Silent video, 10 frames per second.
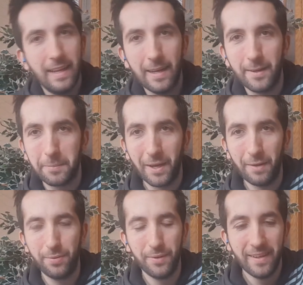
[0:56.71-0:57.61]
Alors,
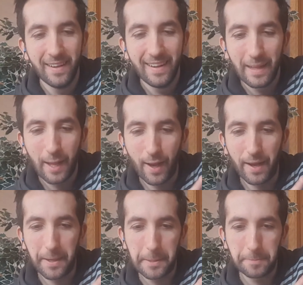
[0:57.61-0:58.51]
bref.
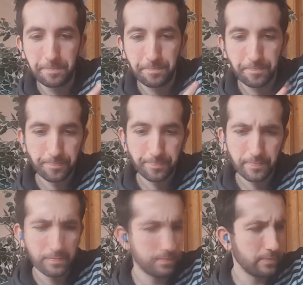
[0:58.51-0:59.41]
Euh,
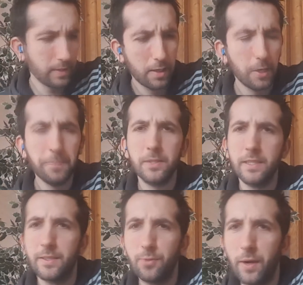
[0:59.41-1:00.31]
Hop,
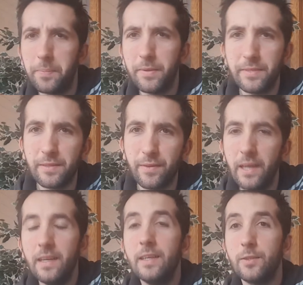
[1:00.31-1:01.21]
je nettoie un peu vite
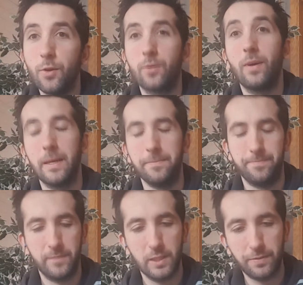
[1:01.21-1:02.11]
fait. Donc voilà,
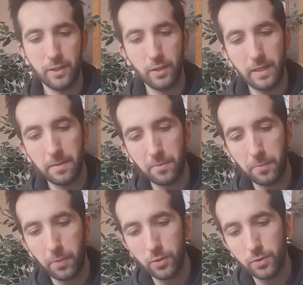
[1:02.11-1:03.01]
je vais donner
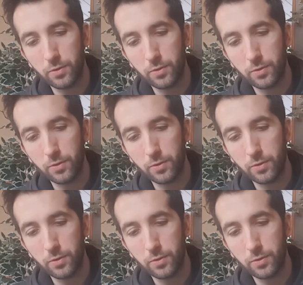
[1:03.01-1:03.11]
mon prono.